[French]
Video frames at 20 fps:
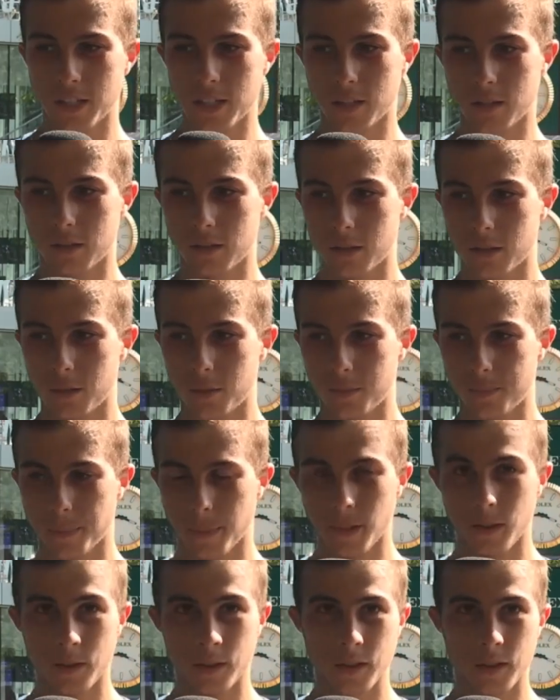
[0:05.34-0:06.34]
dire, euh,
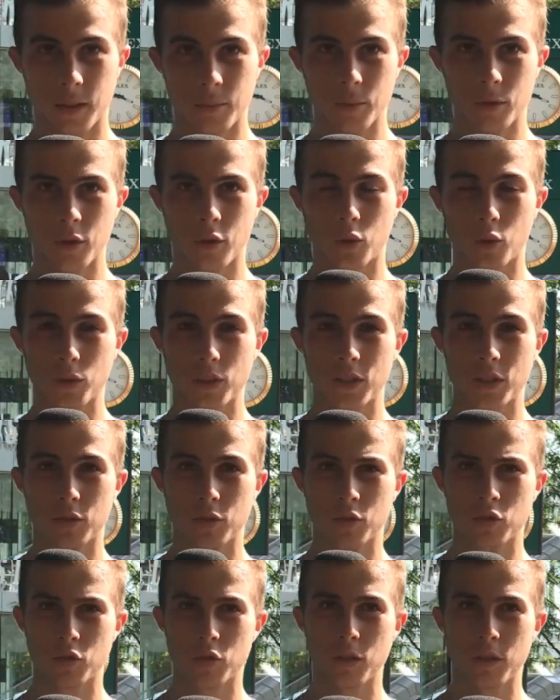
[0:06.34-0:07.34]
en termes de
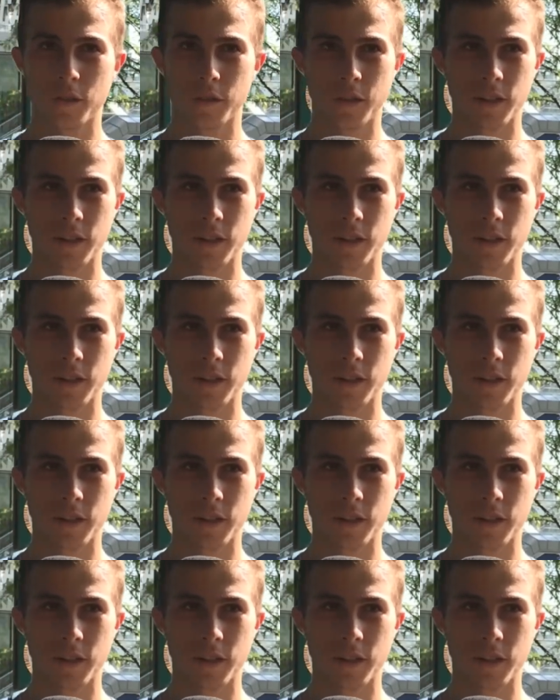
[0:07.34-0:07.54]
conditions de jeu. Il